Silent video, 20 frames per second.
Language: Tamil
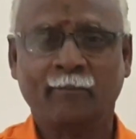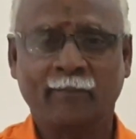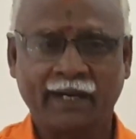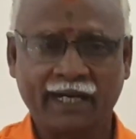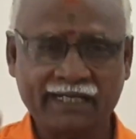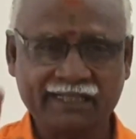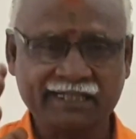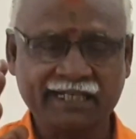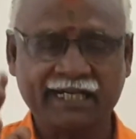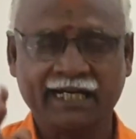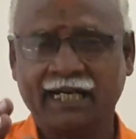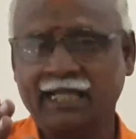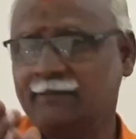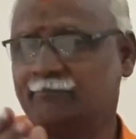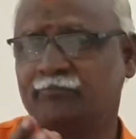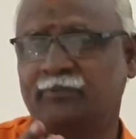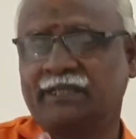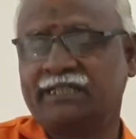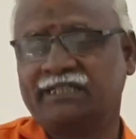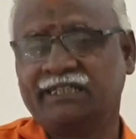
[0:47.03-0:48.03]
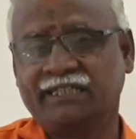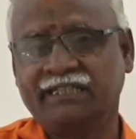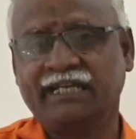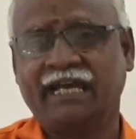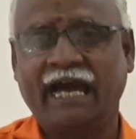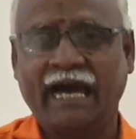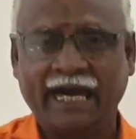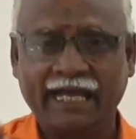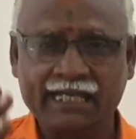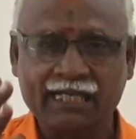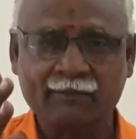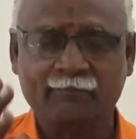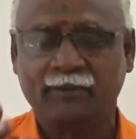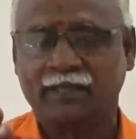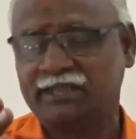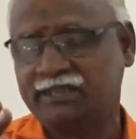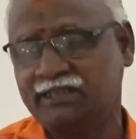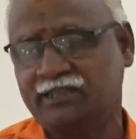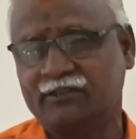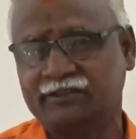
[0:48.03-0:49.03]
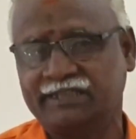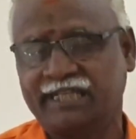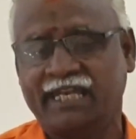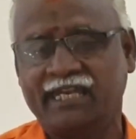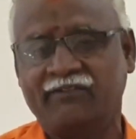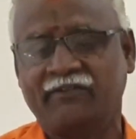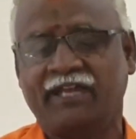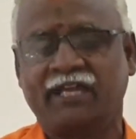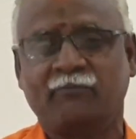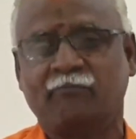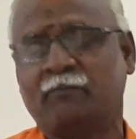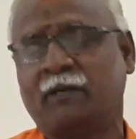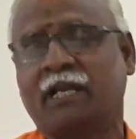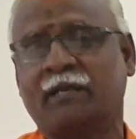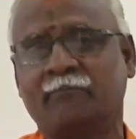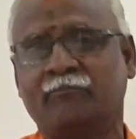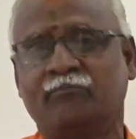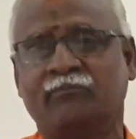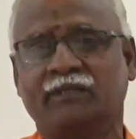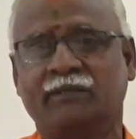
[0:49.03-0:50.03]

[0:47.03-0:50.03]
மனிதர்களை பற்றி அறியப்படுத்து தெரிய வைப்பார்